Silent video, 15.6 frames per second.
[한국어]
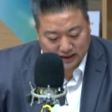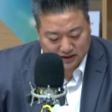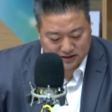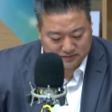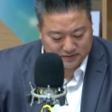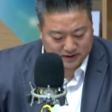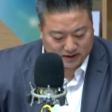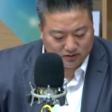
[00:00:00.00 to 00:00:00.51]

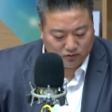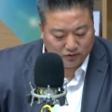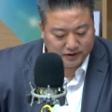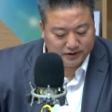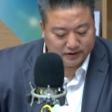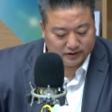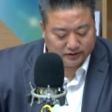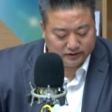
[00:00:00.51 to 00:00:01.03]
않았습니다.
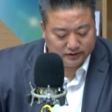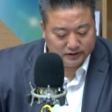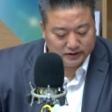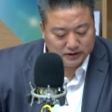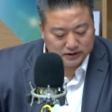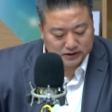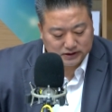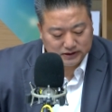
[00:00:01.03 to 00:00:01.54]
오히려
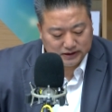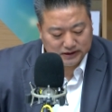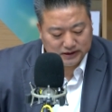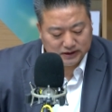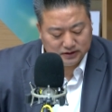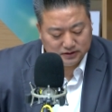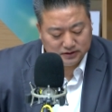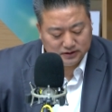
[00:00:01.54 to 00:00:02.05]

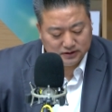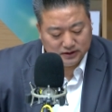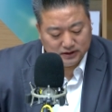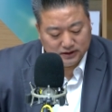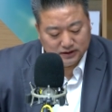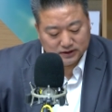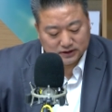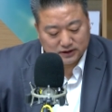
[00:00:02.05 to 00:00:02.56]
씨엔엔은
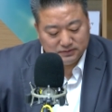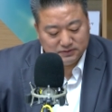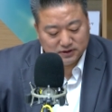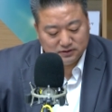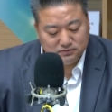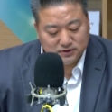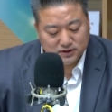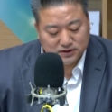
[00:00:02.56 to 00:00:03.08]

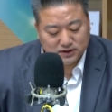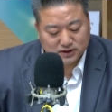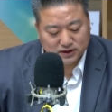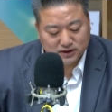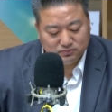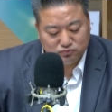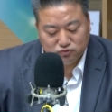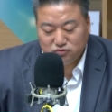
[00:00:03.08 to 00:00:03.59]
김정은
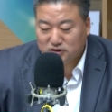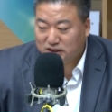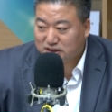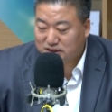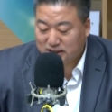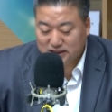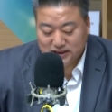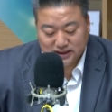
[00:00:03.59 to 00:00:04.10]
위원장의
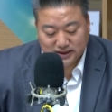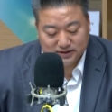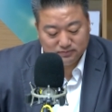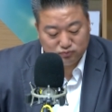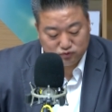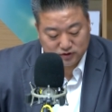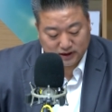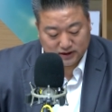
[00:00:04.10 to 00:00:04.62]
불가사의한
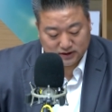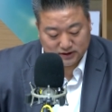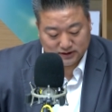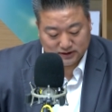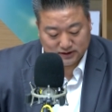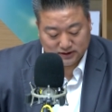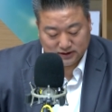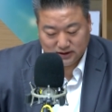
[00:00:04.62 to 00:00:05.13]

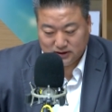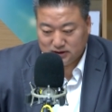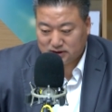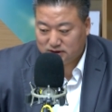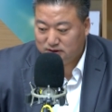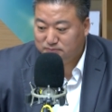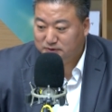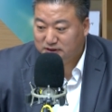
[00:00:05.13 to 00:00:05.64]
부재는
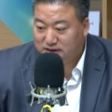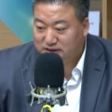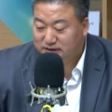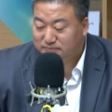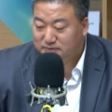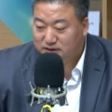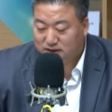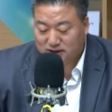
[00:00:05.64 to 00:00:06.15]
거의 뭐
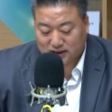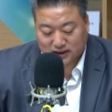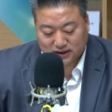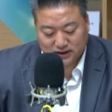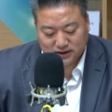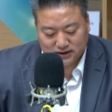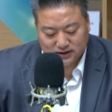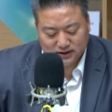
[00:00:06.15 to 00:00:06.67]
이십여일
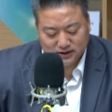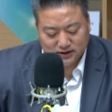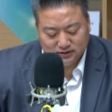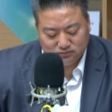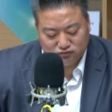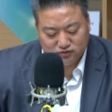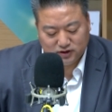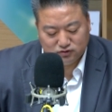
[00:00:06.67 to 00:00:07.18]
가까이
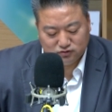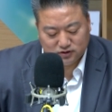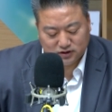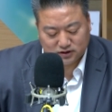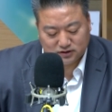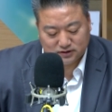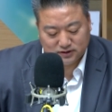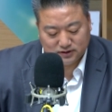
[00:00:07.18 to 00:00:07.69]
부재
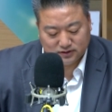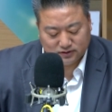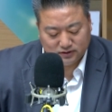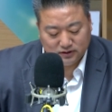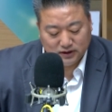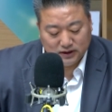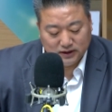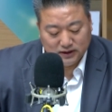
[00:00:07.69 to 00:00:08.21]
중이었거든요.
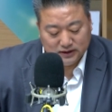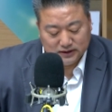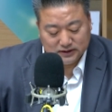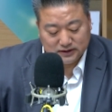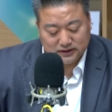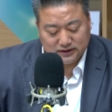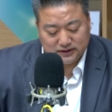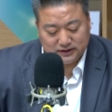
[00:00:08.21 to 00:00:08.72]

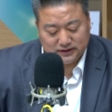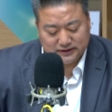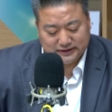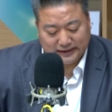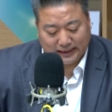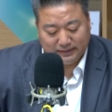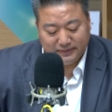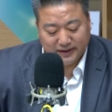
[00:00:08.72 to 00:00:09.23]
이
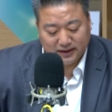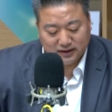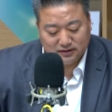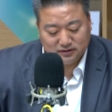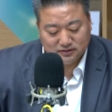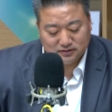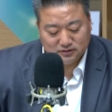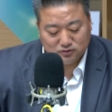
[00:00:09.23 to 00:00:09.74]

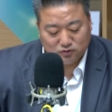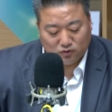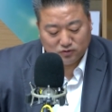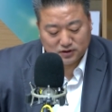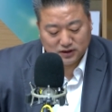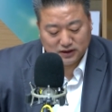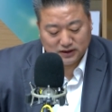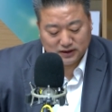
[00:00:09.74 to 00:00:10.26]
자명했던 그
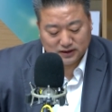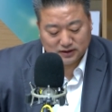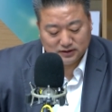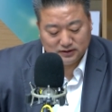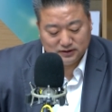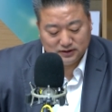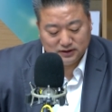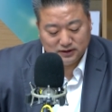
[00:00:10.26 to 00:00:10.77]
동선에
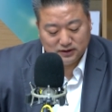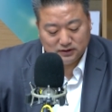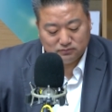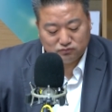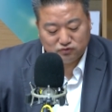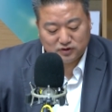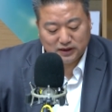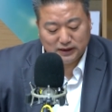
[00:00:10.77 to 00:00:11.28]
대해서는
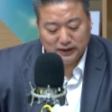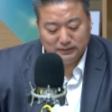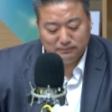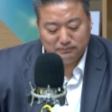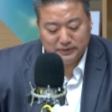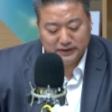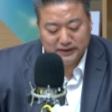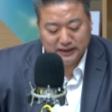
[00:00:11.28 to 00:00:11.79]

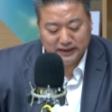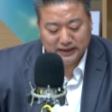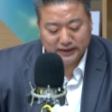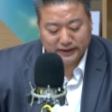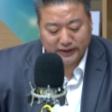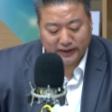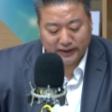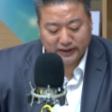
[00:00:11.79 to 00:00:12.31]
북한의
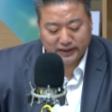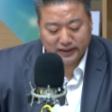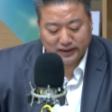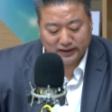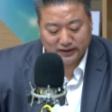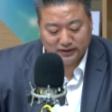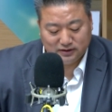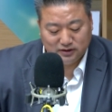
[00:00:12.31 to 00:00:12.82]
미래 계획에
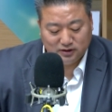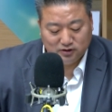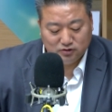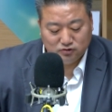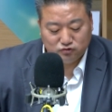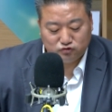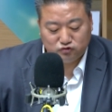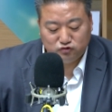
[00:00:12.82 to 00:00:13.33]
관한
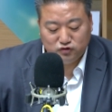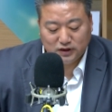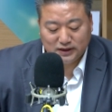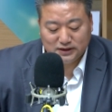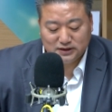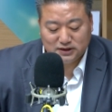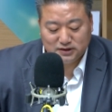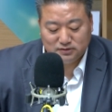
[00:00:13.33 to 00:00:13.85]

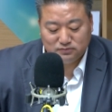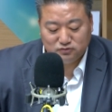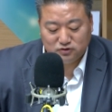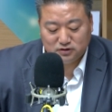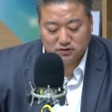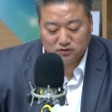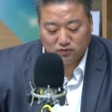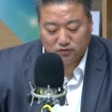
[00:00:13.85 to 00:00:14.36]
중요한
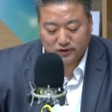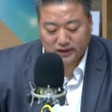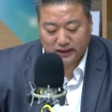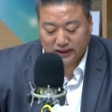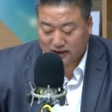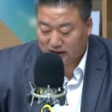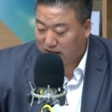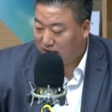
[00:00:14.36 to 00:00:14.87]
질문을 떠오르게
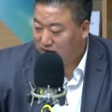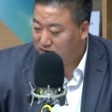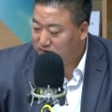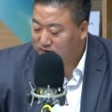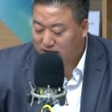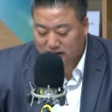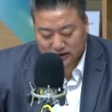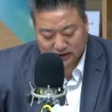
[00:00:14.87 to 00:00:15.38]
했다 이렇게